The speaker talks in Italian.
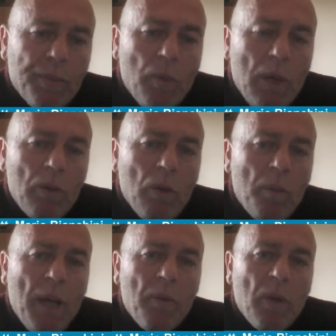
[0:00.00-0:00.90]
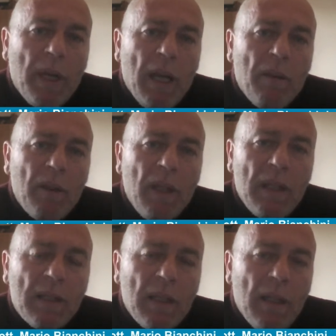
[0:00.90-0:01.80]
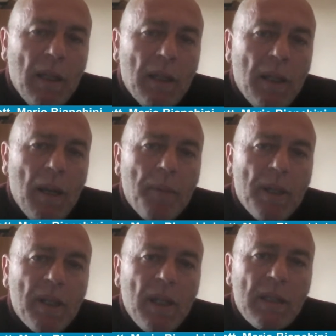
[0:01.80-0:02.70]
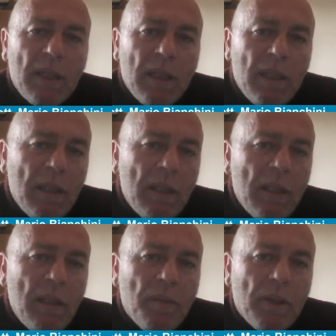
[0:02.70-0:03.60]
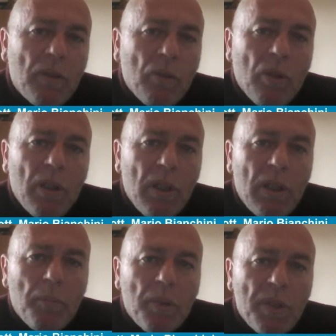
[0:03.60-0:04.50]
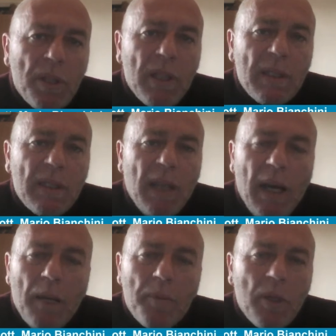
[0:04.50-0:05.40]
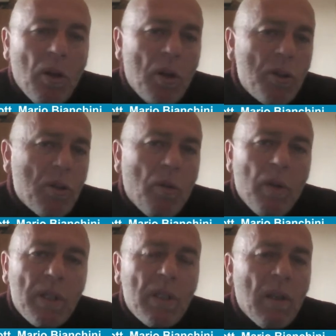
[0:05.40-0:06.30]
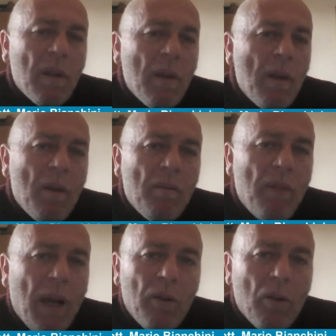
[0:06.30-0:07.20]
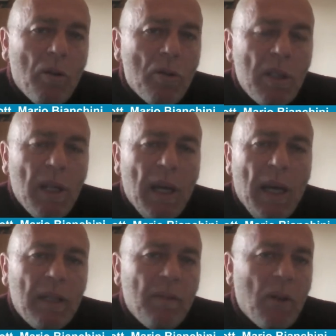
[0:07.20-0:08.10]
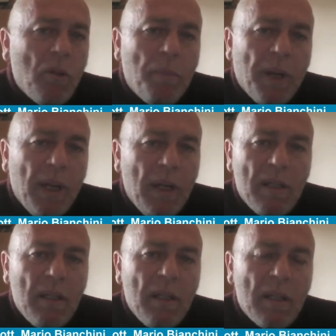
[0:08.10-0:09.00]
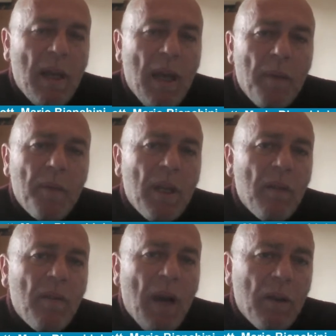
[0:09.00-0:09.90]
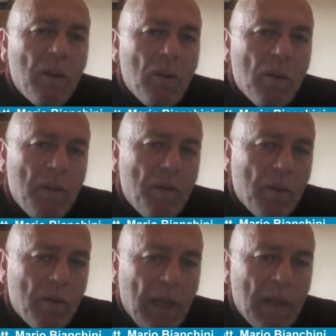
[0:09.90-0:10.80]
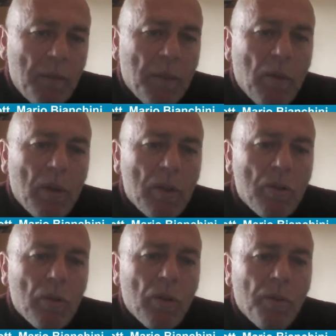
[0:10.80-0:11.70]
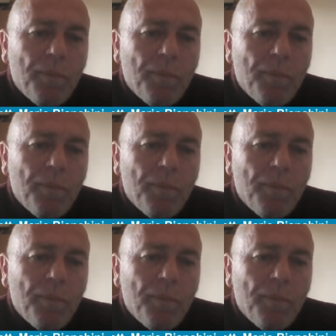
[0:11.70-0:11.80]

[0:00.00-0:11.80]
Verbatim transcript: quando abbiamo chiara evidenza della, della presenza di, di, di fattori di tipo esistenziale, psicologico, questi vanno considerati, vanno presi in esame e vanno affrontati per quello che sono.